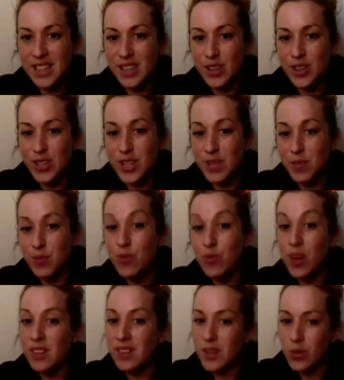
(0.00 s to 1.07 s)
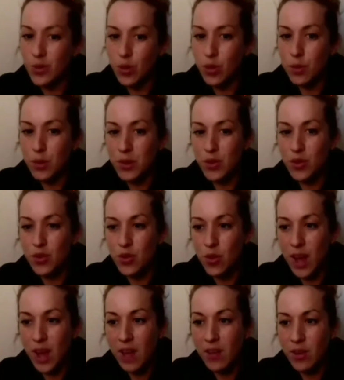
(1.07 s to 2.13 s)
j'ai pu voir ses courses parce que je courais
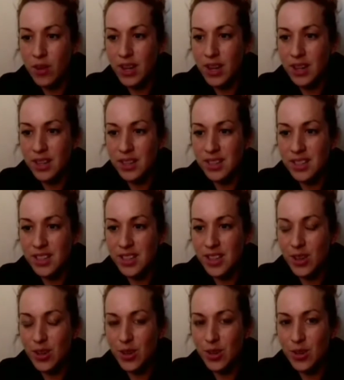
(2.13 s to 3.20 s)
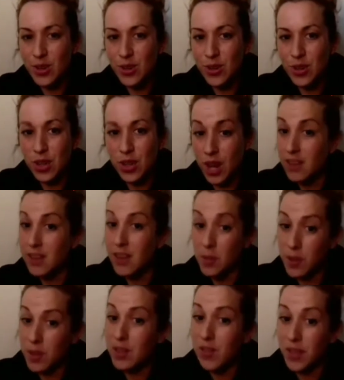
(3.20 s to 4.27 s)
avant elle et elle a très bien
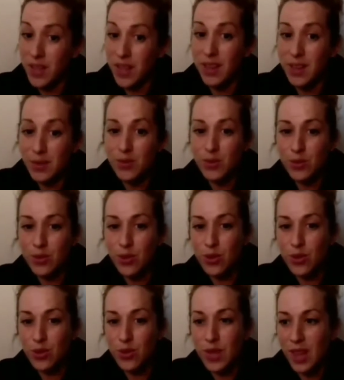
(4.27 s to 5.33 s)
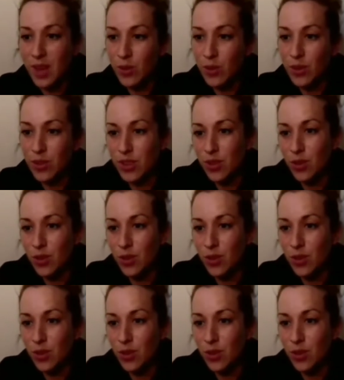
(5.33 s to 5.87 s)
navigué. Donc euh, je suis très contente d'être devant.